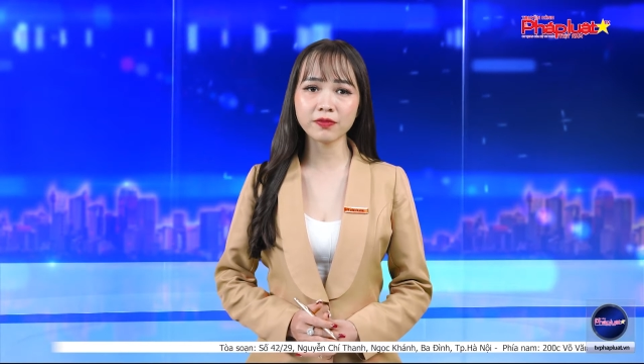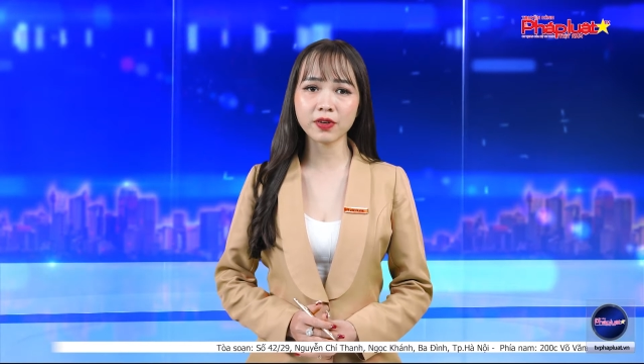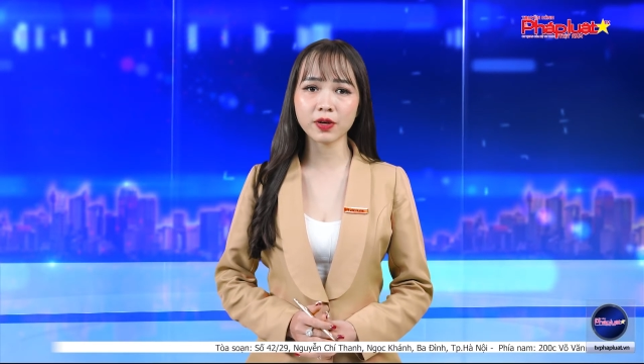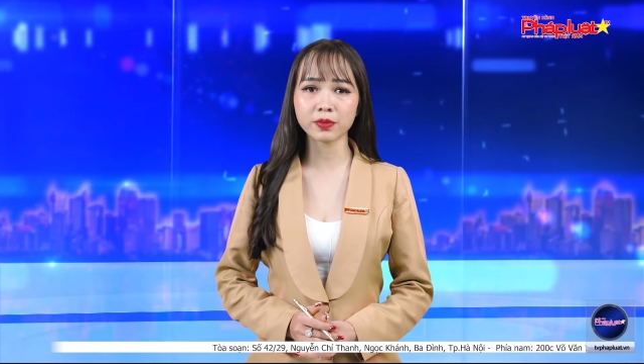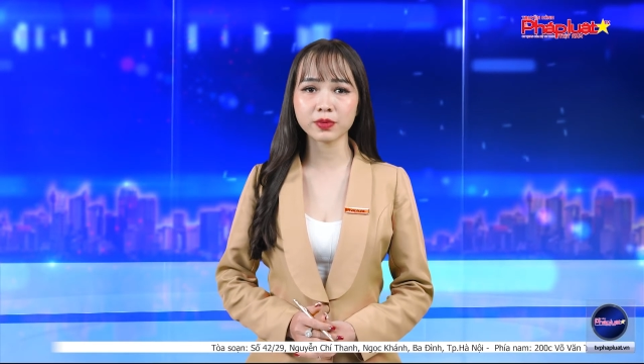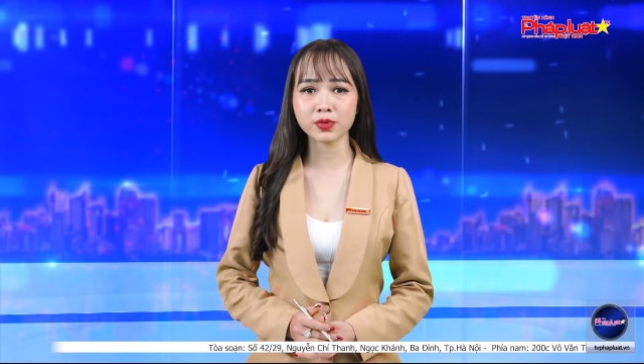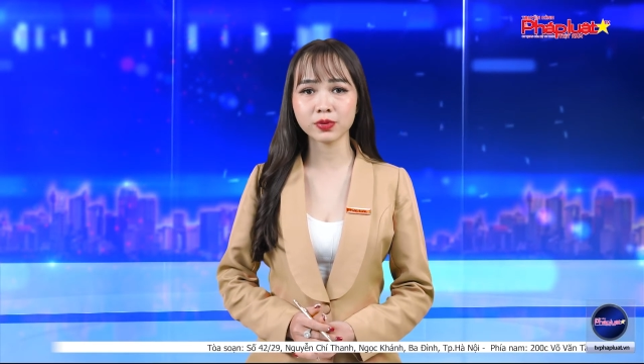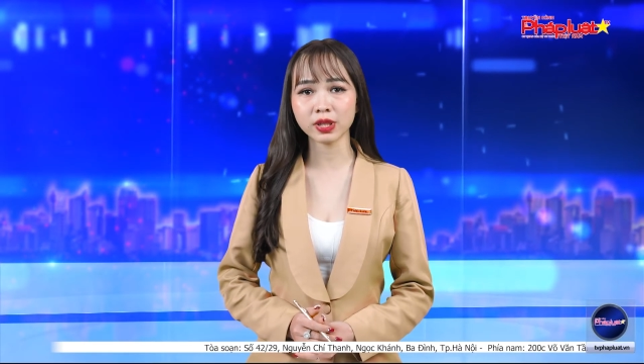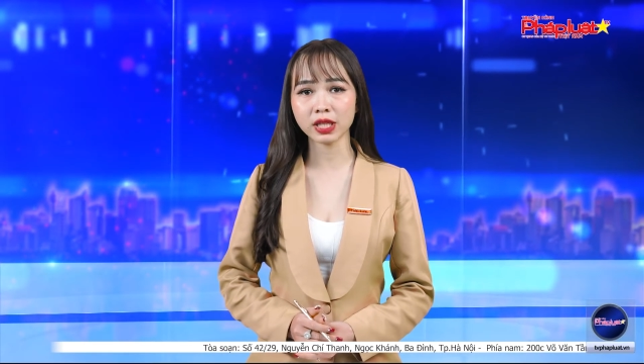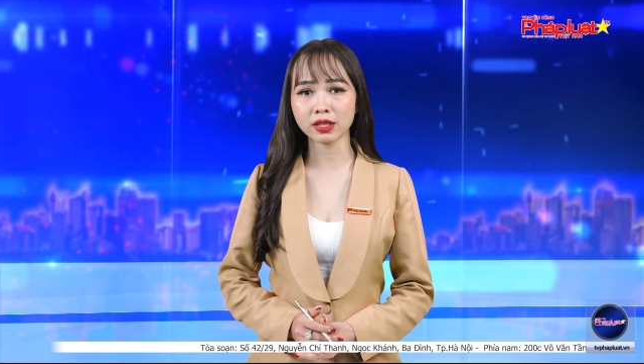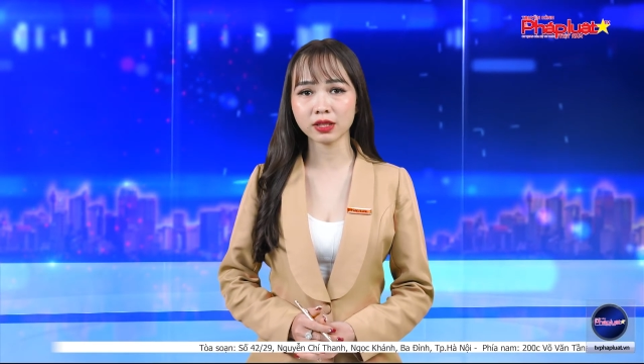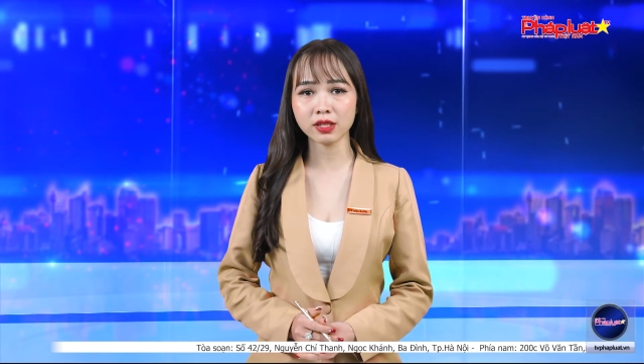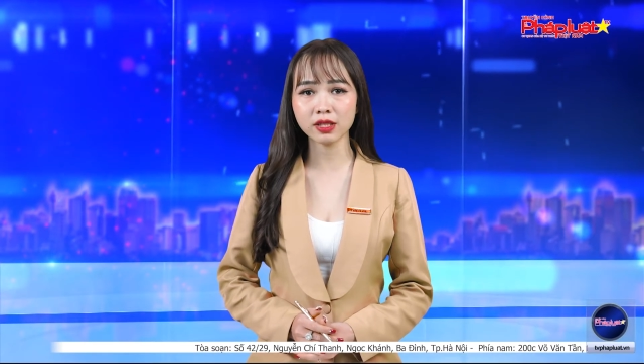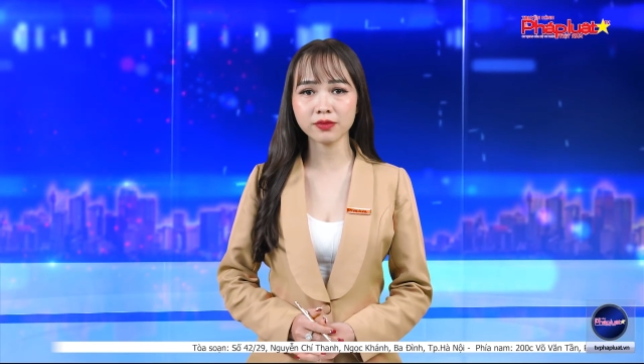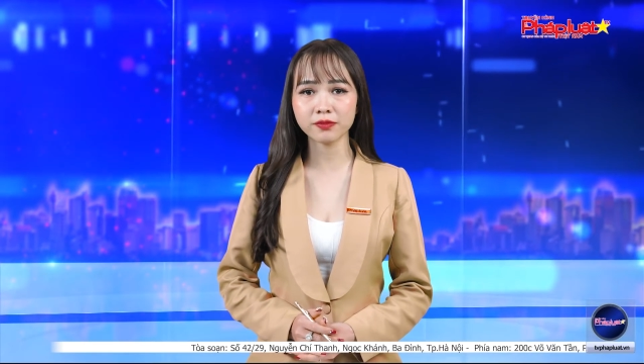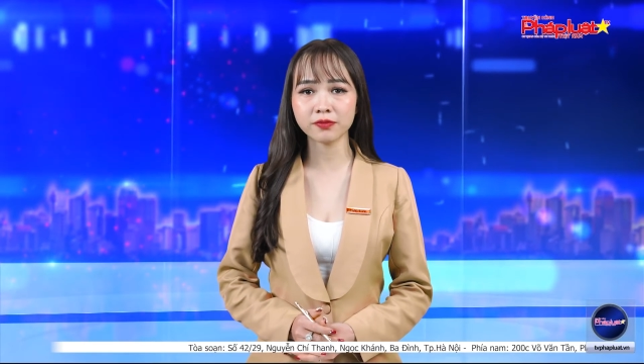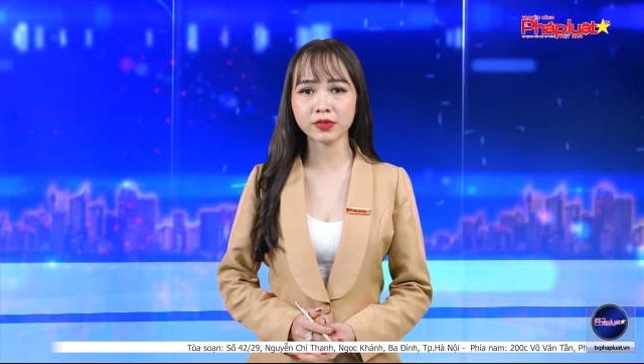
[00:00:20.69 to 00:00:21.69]
phòng Chủ tịch
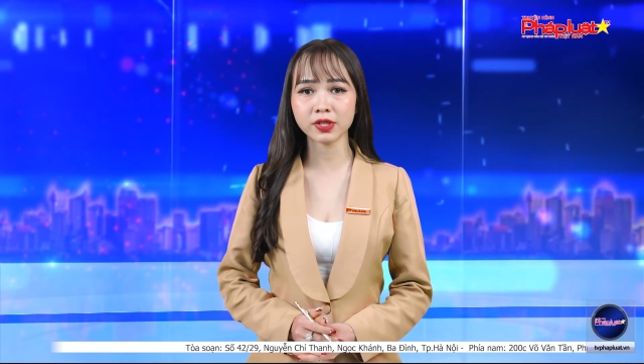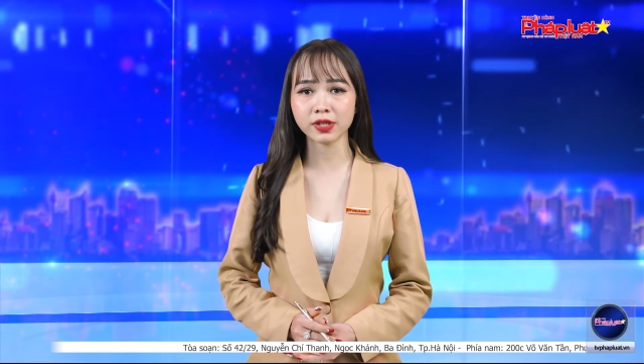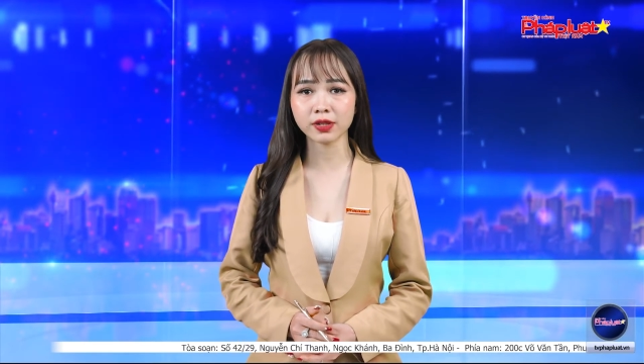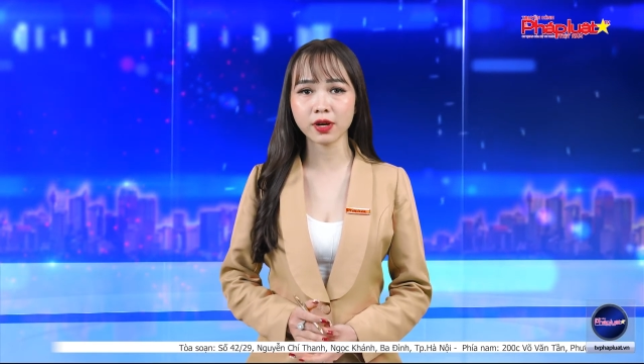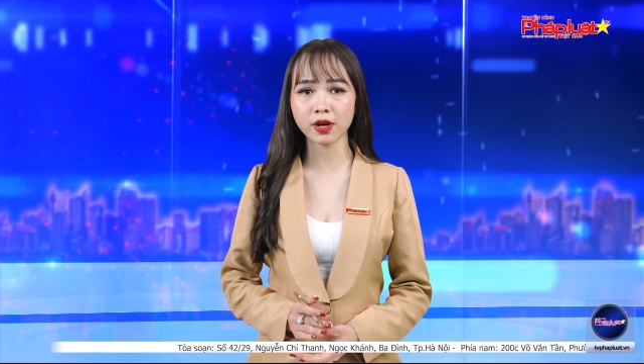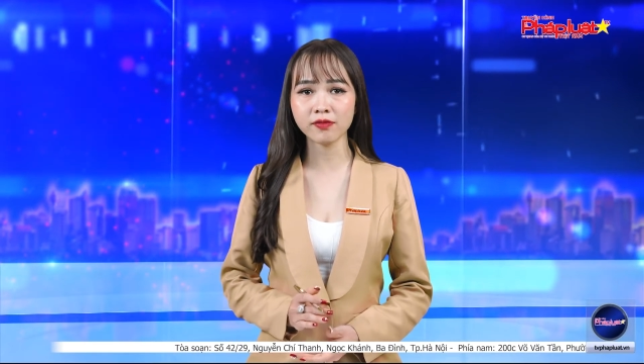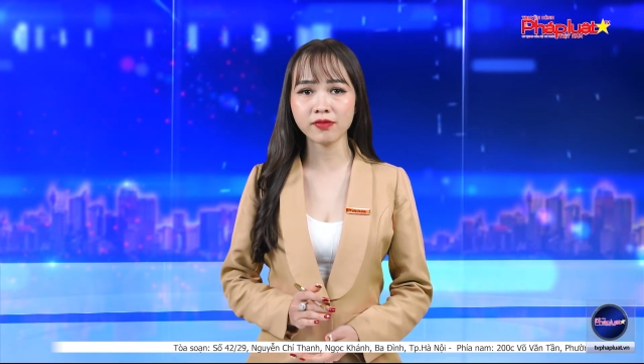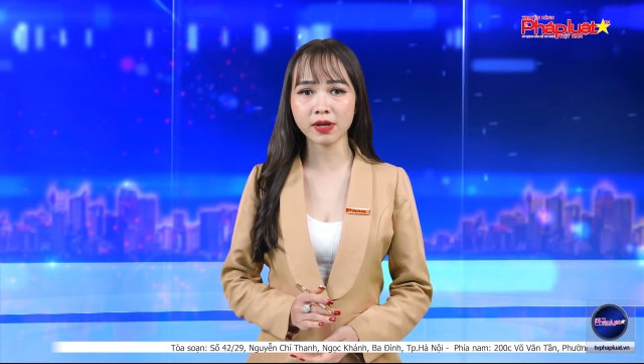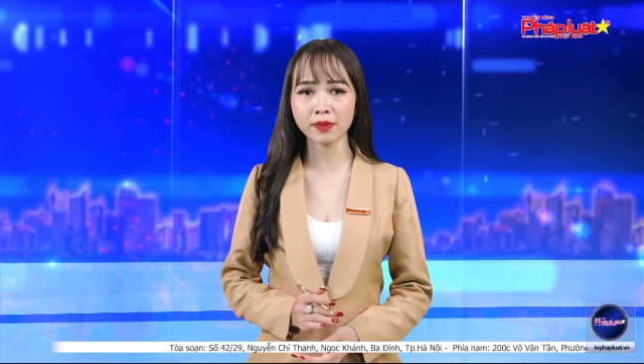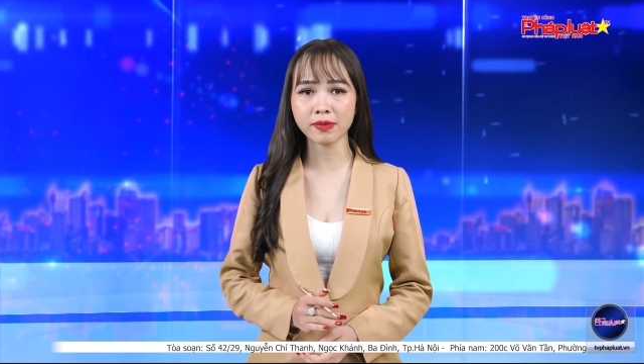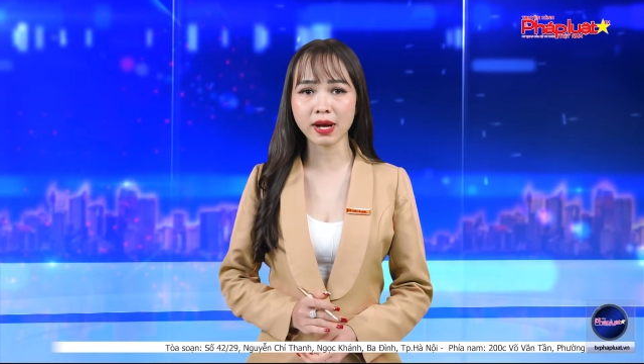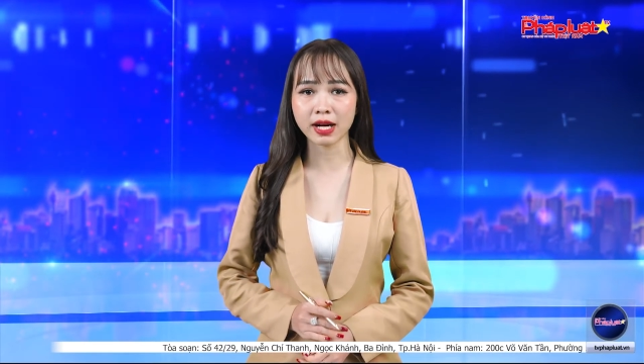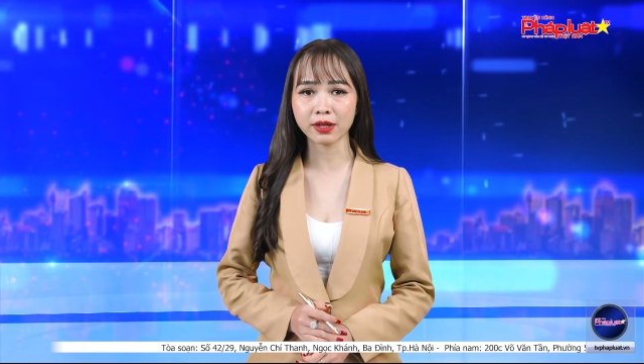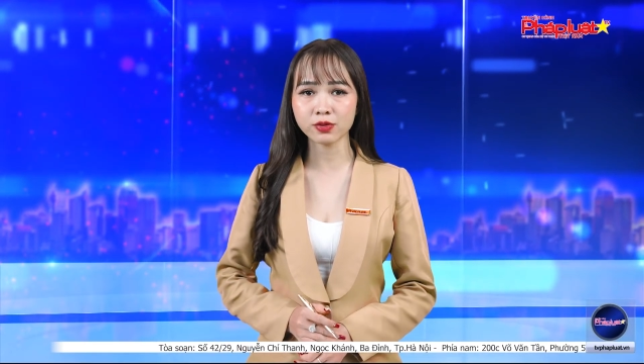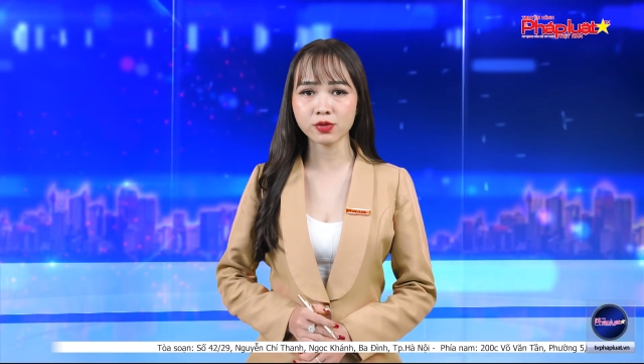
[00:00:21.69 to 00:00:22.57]
nước vừa có văn bản